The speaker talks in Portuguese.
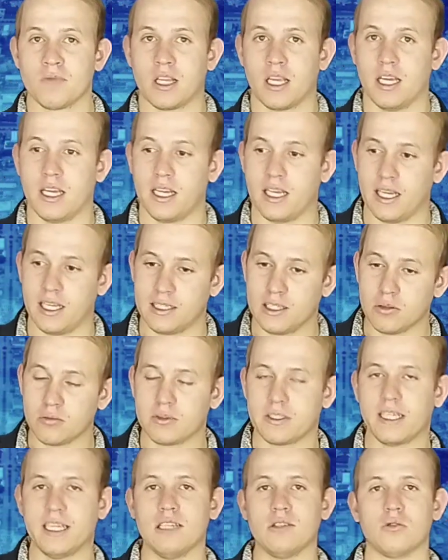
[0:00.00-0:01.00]
é, não
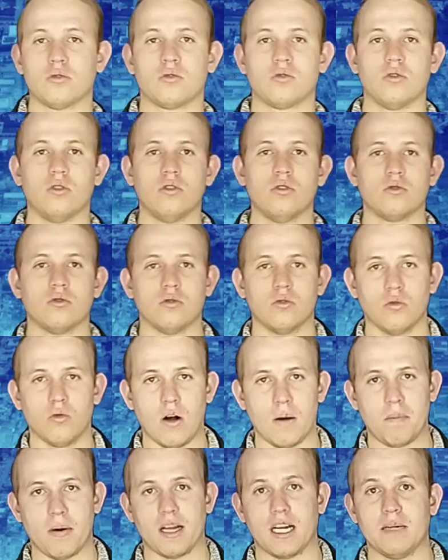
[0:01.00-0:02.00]
tendo todo o
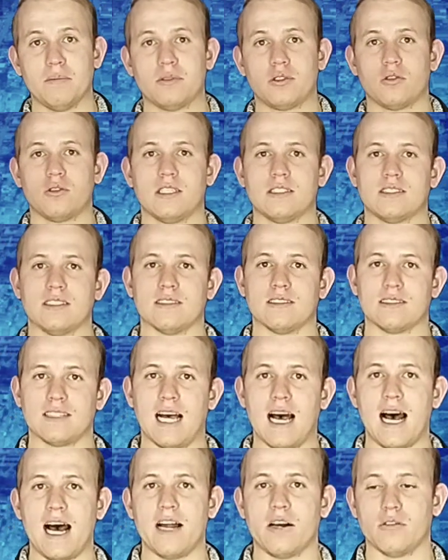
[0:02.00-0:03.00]
aparâmetro
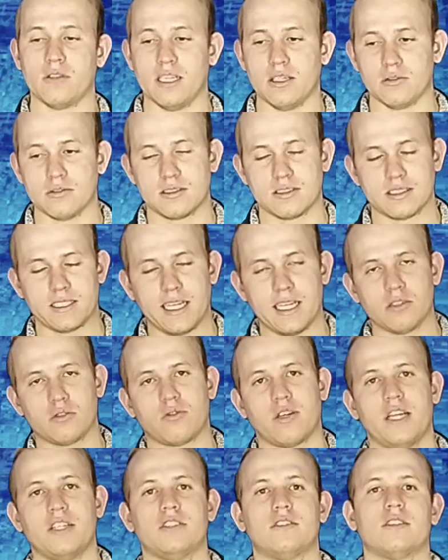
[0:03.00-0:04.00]
necessário, né, um
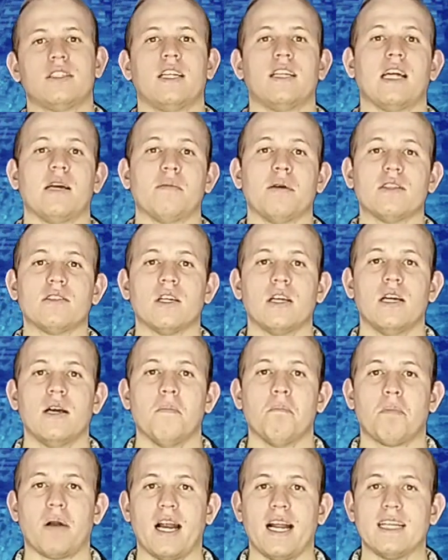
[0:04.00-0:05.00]
centro de treinamento
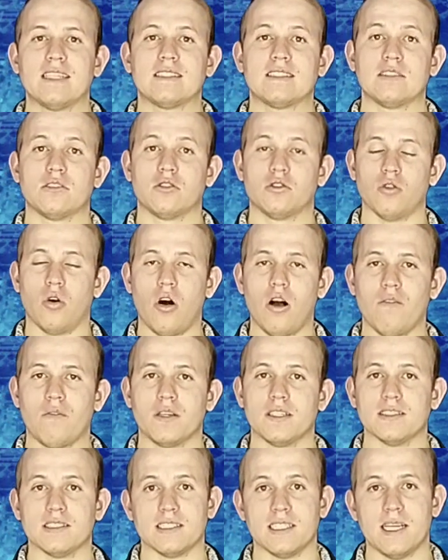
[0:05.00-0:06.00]
para esses
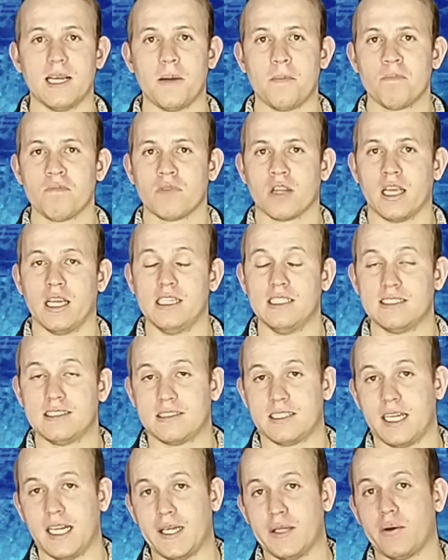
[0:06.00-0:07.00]
jovens, né? Eles
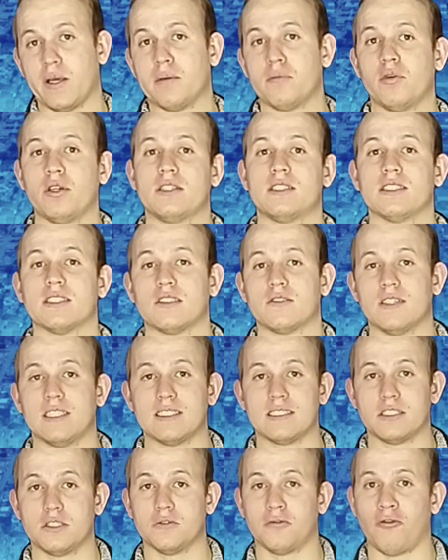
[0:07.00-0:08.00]
treinam aí muitas
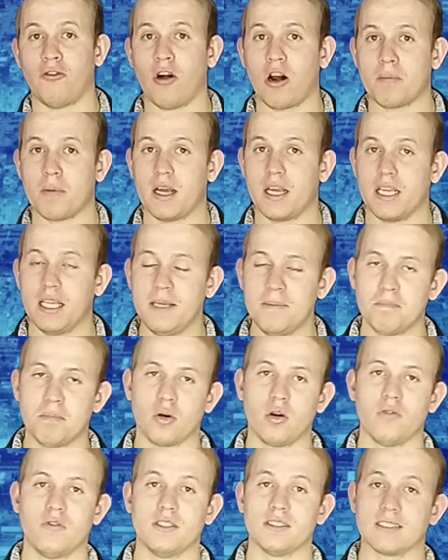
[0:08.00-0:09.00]
vezes de forma
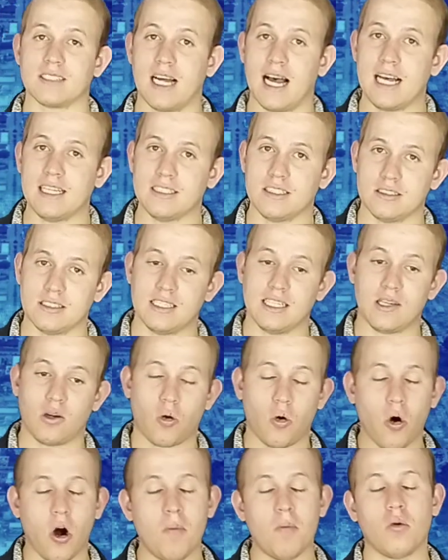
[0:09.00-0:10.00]
improvisada, né?
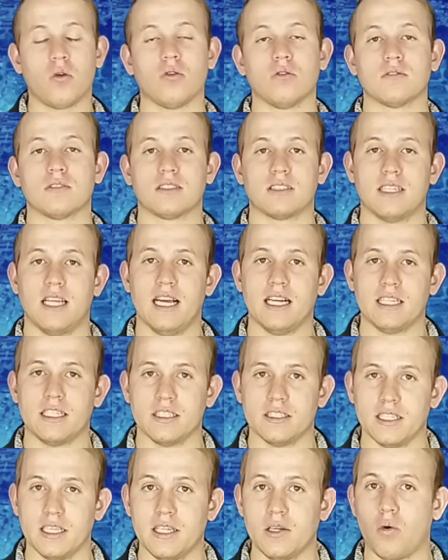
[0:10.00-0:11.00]
Como
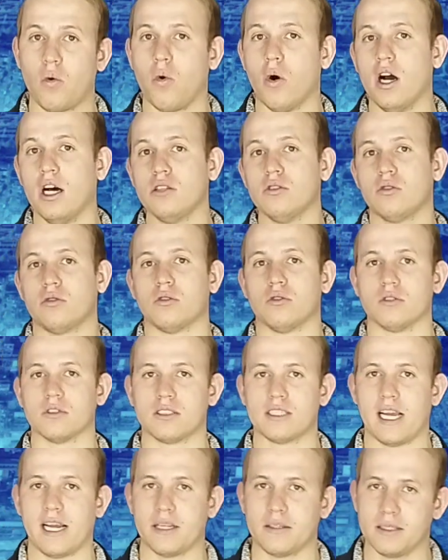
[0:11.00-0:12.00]
conseguem, né? E quando
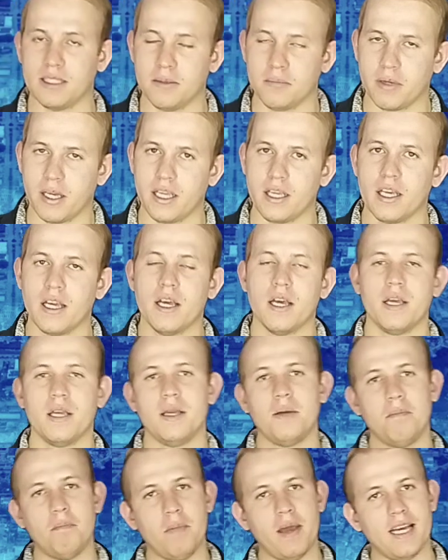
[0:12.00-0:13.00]
conseguem também.
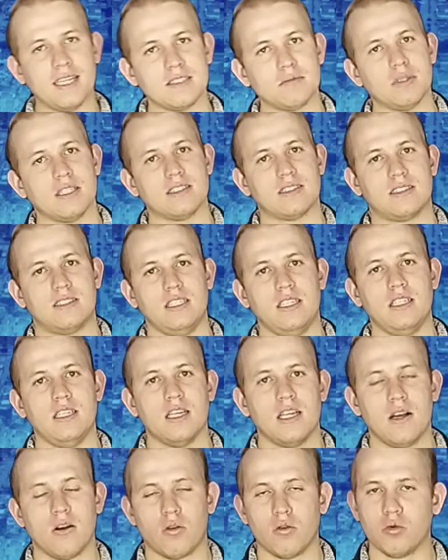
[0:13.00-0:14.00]
E mesmo assim,
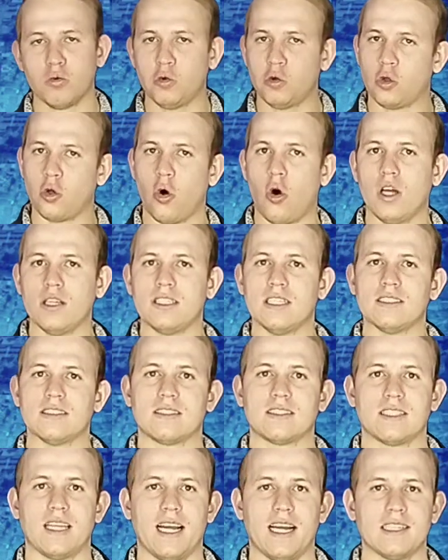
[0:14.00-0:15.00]
com
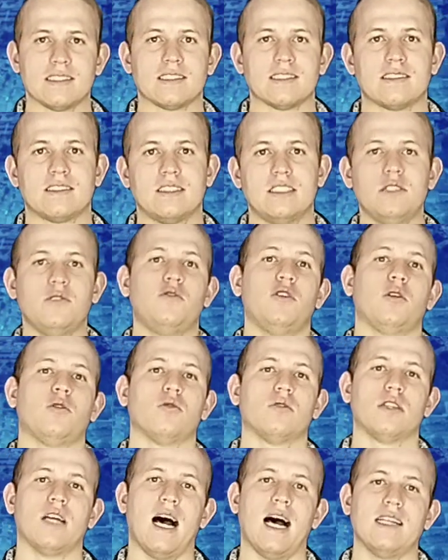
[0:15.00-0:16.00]
todas essas
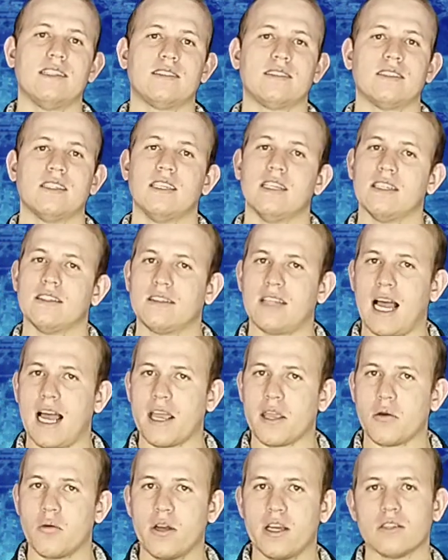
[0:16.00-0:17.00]
dificuldades, tá
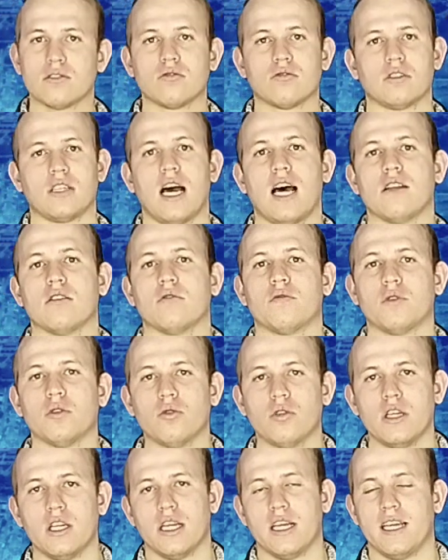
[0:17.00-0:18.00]
aí o resultado,
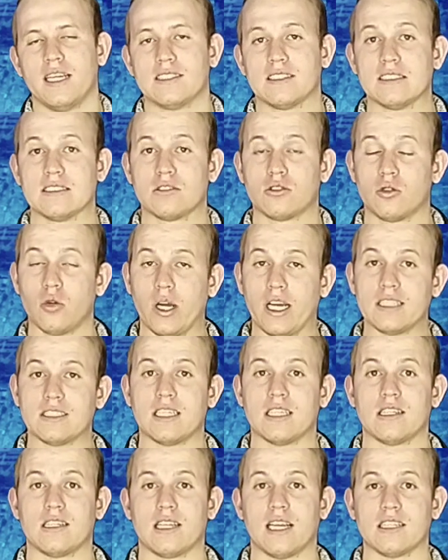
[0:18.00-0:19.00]
viu? Esses dois
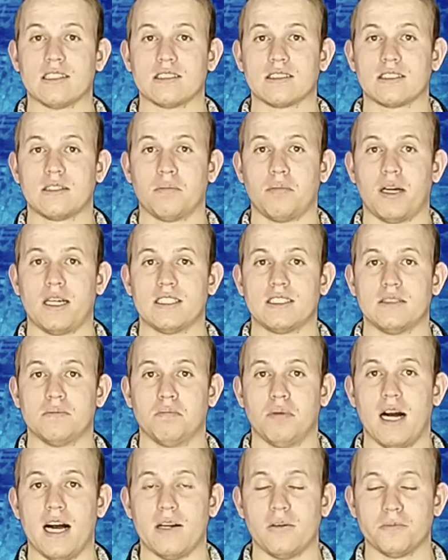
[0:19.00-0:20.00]
atletas que
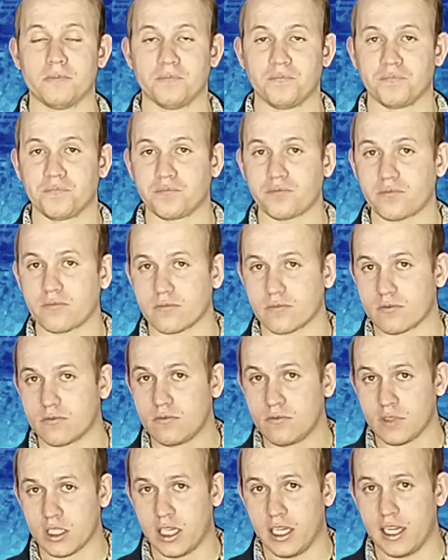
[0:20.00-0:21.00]
participaram
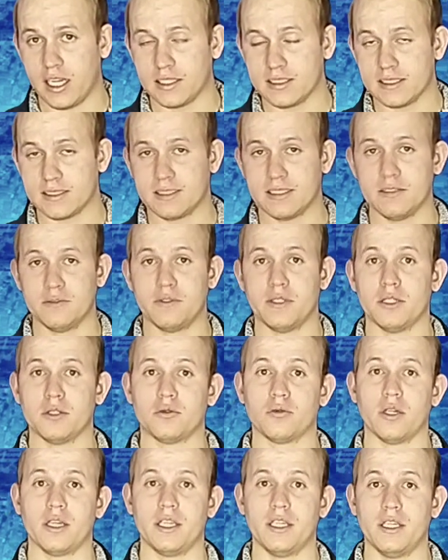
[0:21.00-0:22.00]
é, desse
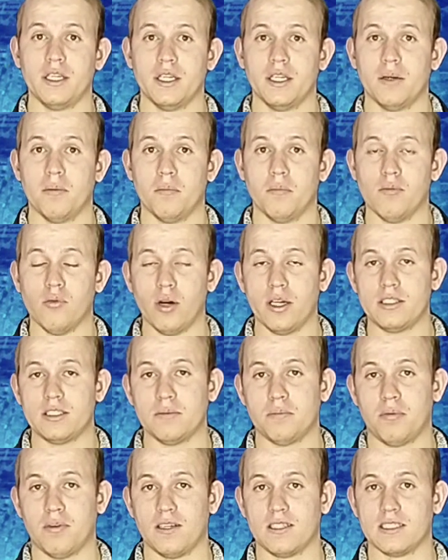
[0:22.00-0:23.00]
evento aí muito
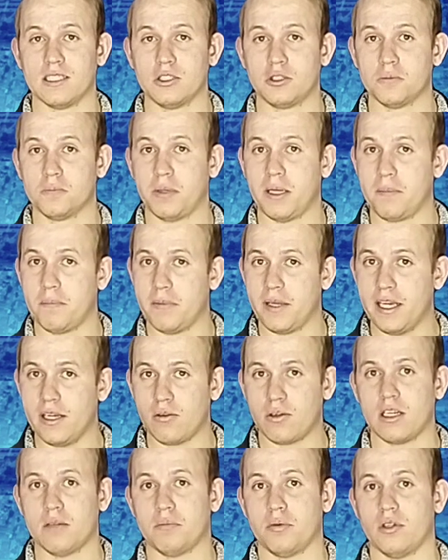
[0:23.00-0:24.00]
importante, o
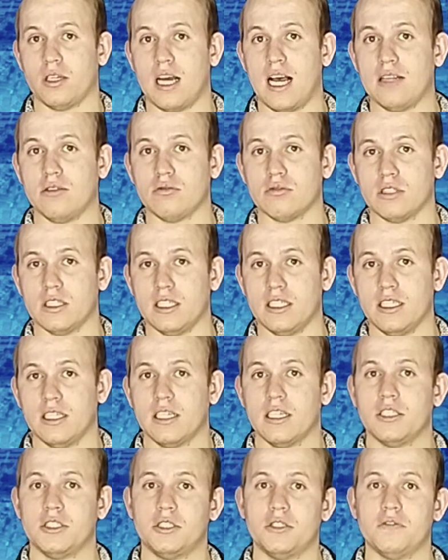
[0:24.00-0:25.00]
primeiro campeonato, né?
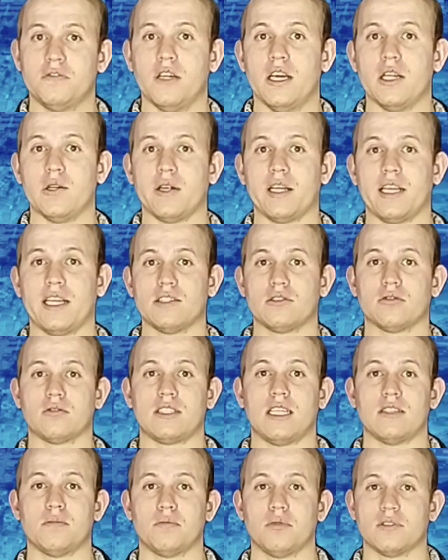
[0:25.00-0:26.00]
Tiveram aí
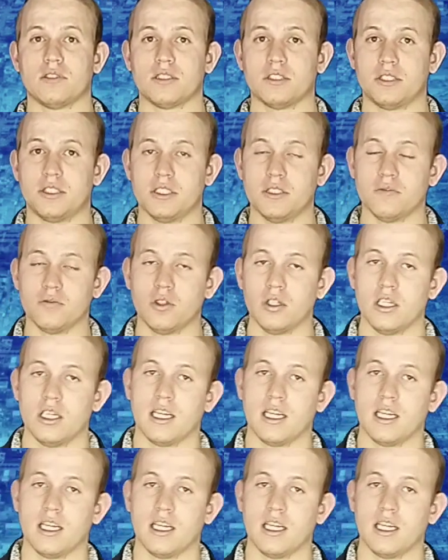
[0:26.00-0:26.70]
resultado positivo,